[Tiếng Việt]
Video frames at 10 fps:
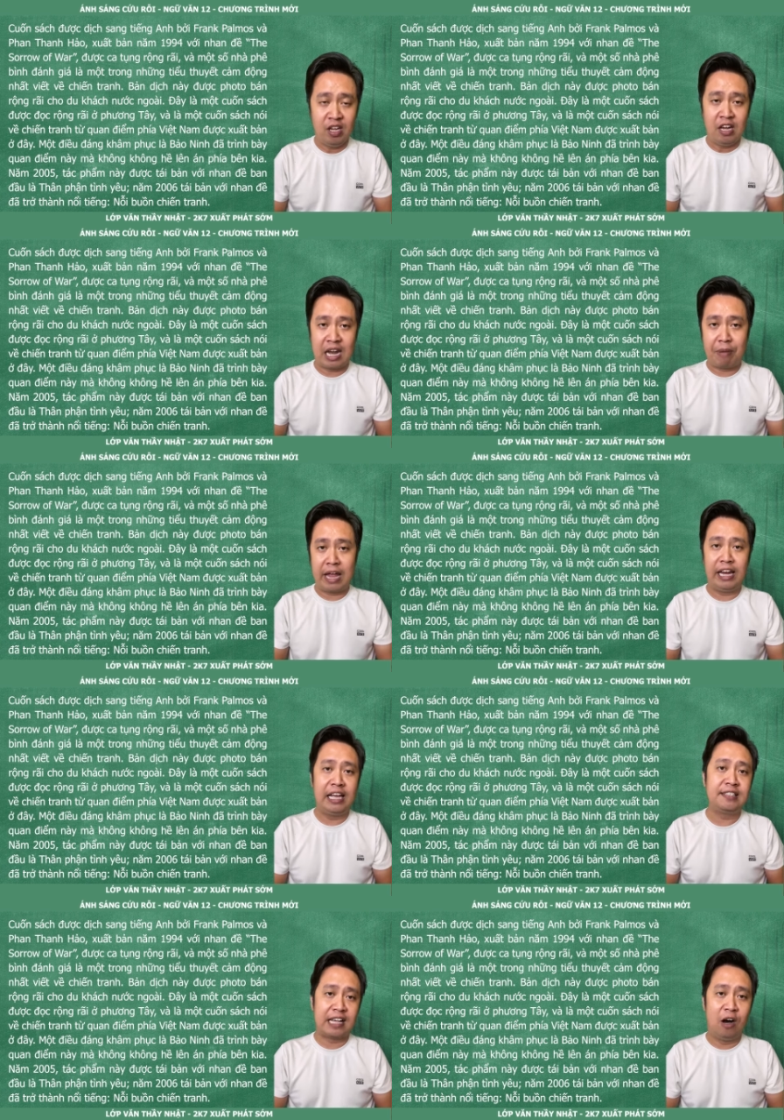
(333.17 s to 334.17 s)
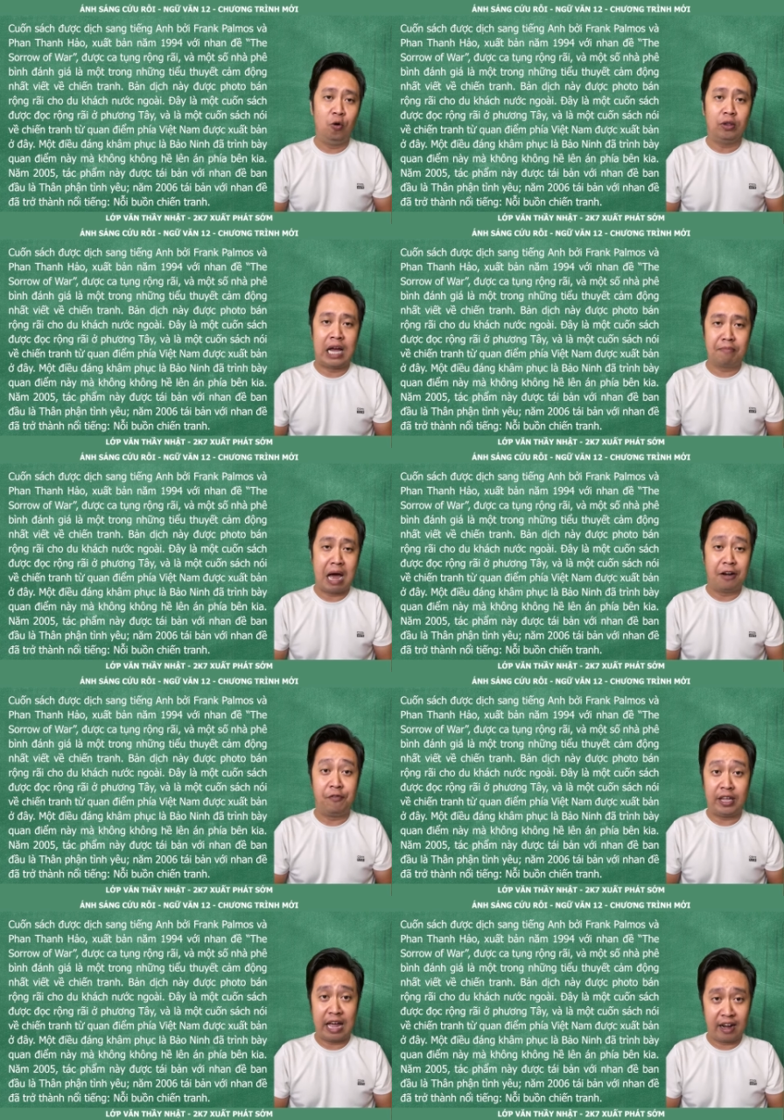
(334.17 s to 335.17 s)
Năm 2006, tái bản
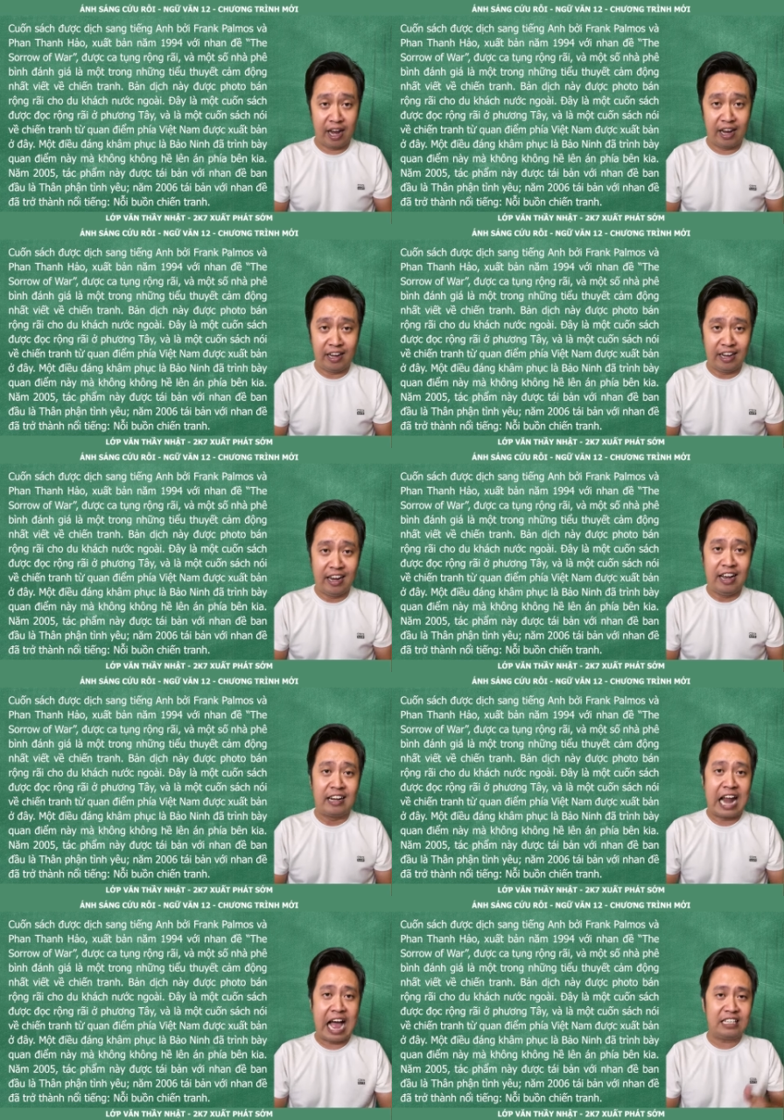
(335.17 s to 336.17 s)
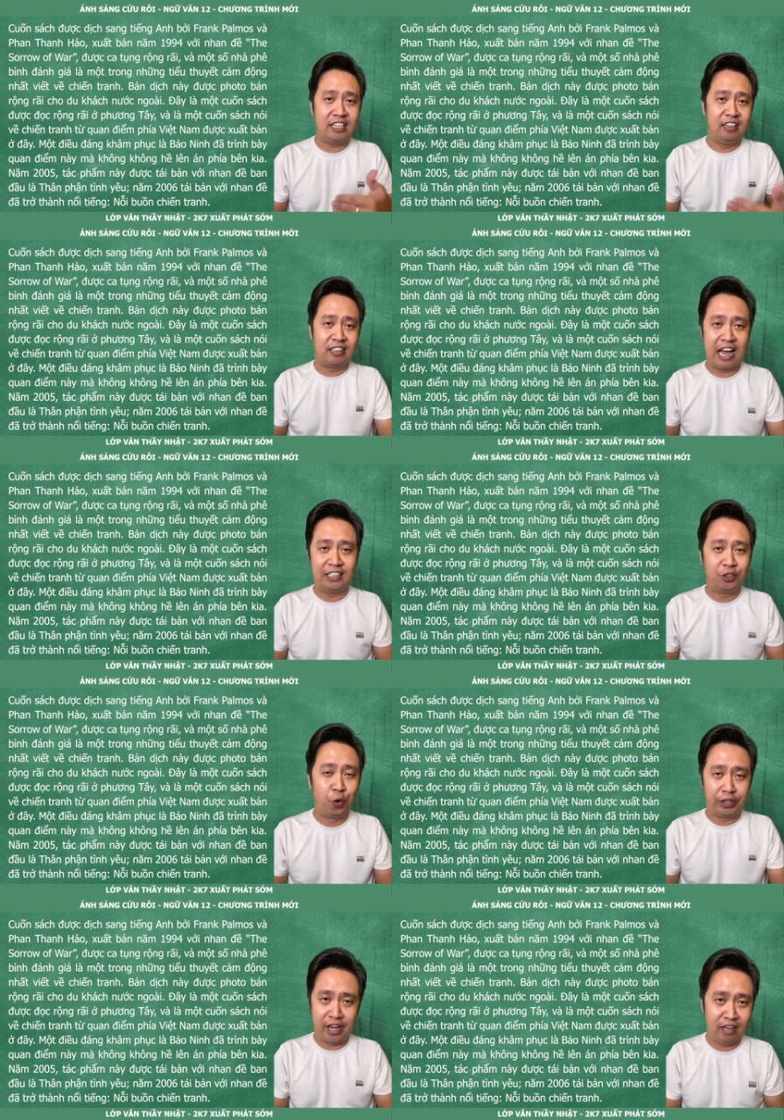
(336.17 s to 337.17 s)
với nhan đề đã trở thành
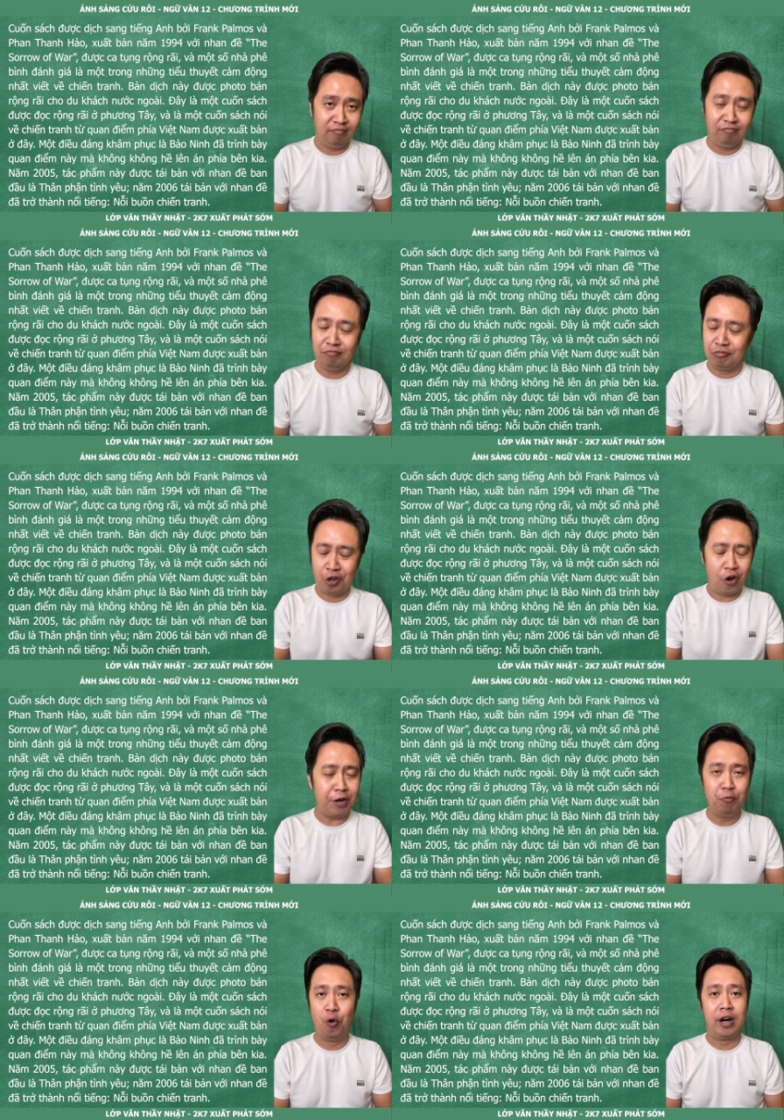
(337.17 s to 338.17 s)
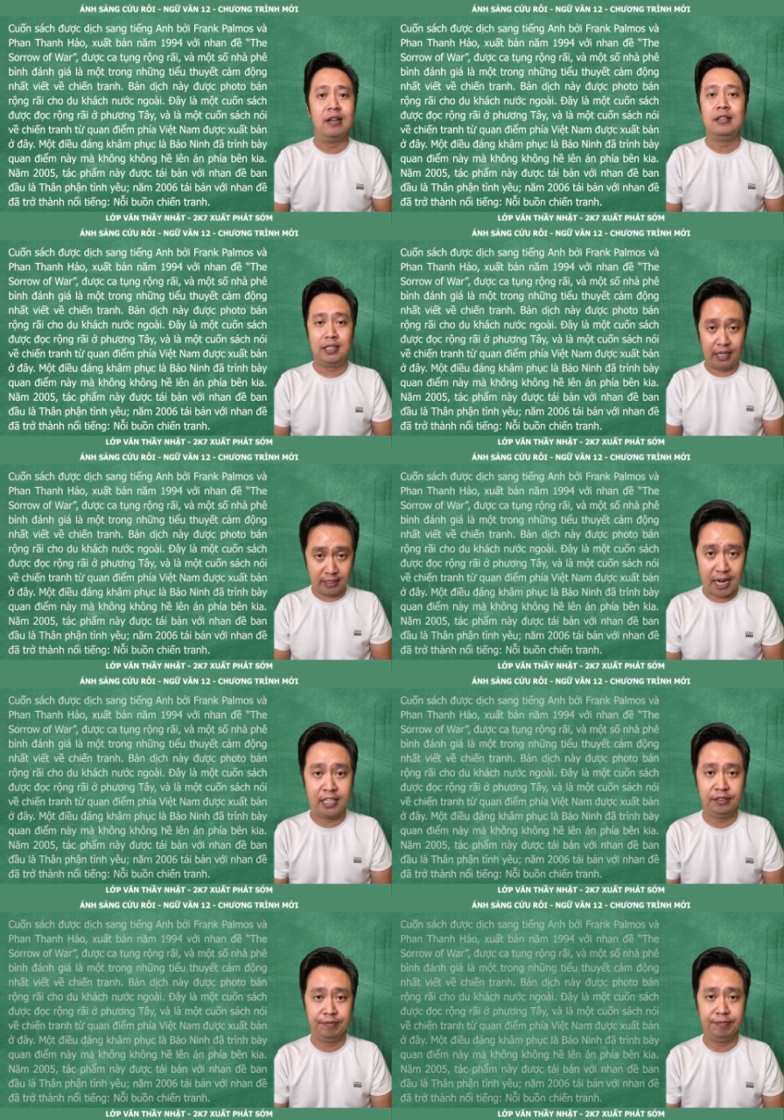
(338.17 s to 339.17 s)
nổi tiếng Nỗi buồn chiến tranh.
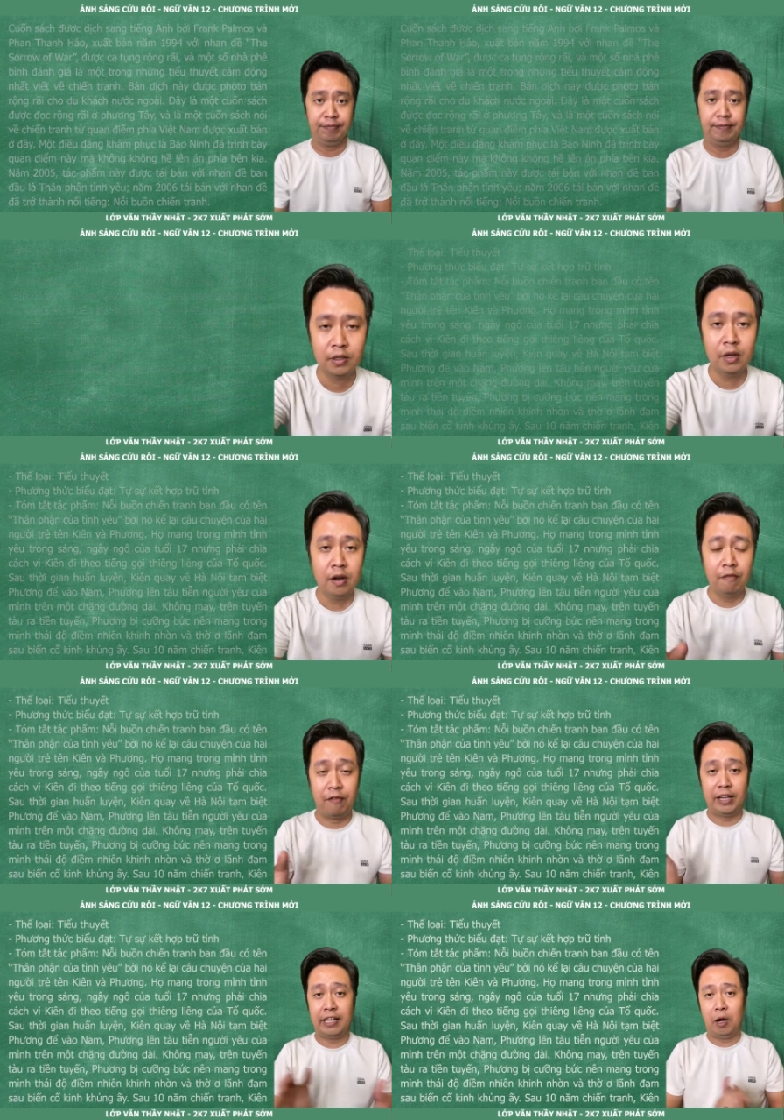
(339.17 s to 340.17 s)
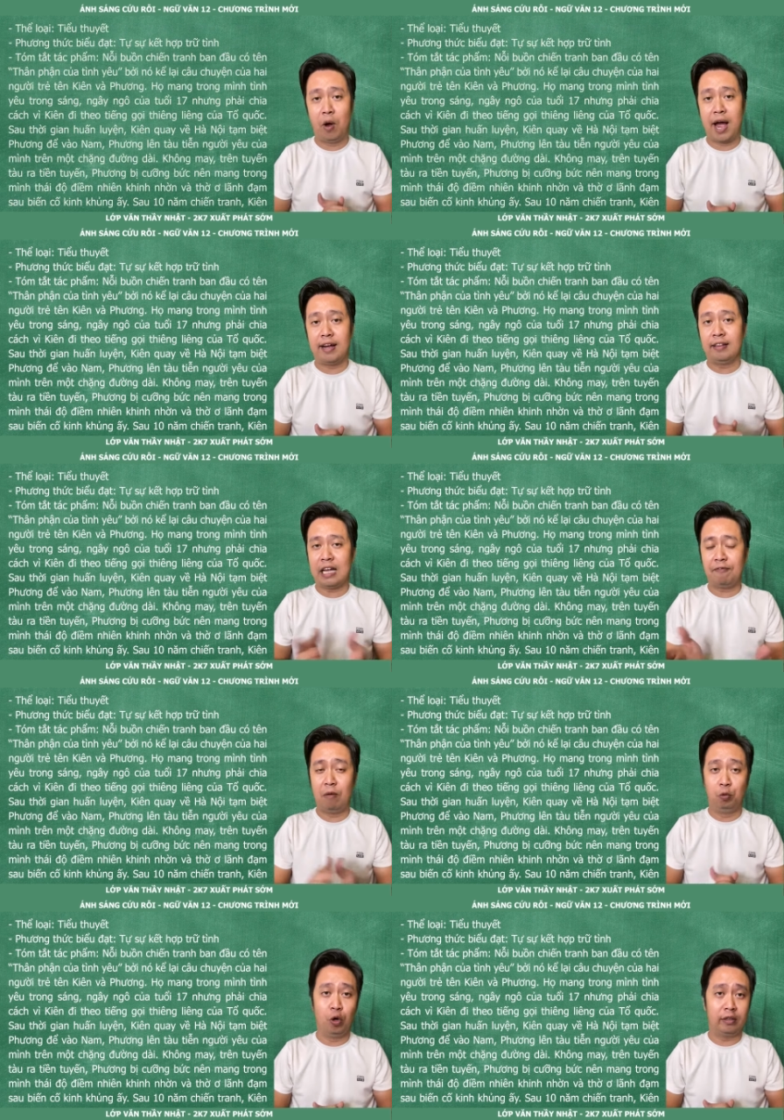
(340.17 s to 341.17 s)
Về thể loại, tác
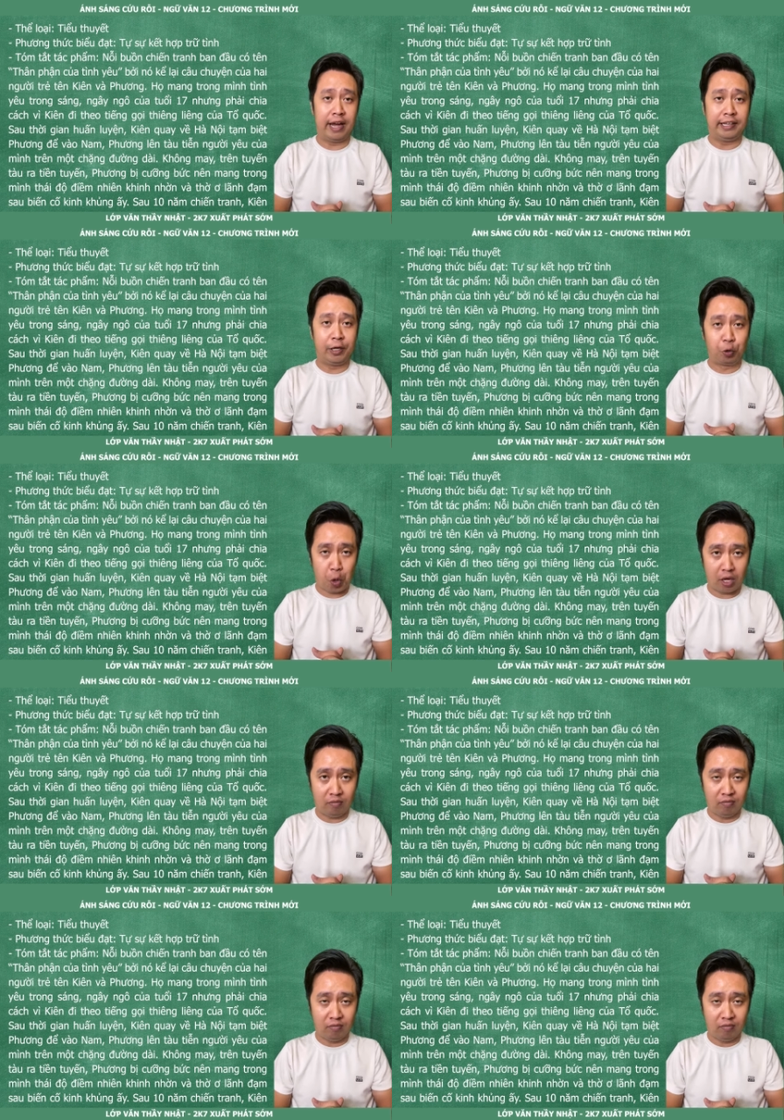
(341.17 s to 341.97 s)
phẩm thuộc thể tiểu thuyết.